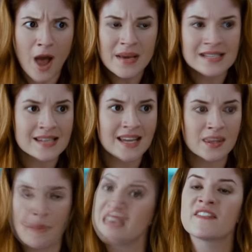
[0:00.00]
O baile é um
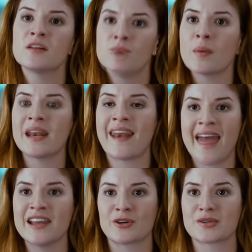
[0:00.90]
momento vital na
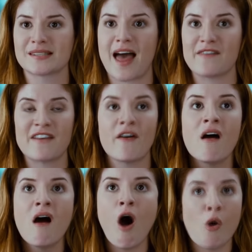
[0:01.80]
vida de qualquer garota.
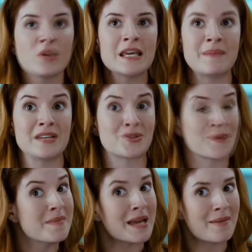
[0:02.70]
Eu sonho em
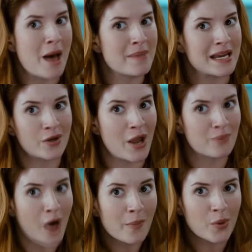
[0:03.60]
ser rainha do baile
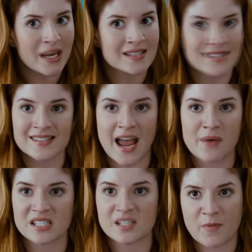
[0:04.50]
desde que eu era um
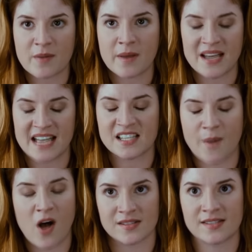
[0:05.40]
espermatozoide nos
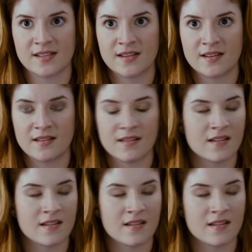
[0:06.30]
testículos do meu pai.